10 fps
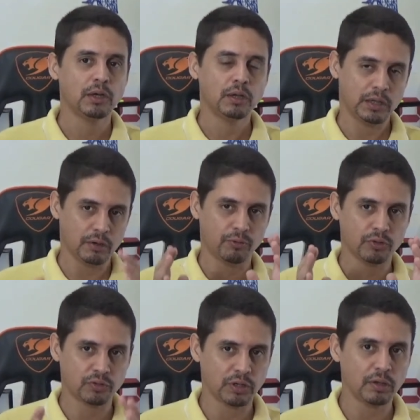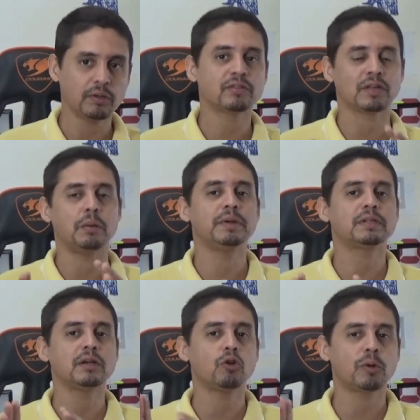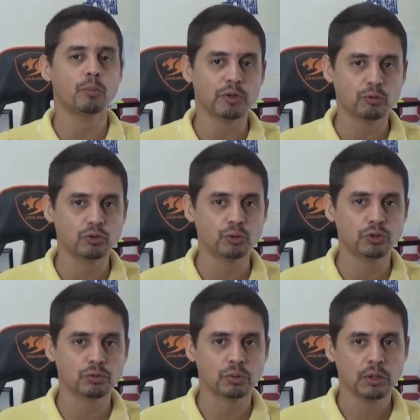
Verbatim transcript: Né? Você sabe que tem que cobrar o preço justo.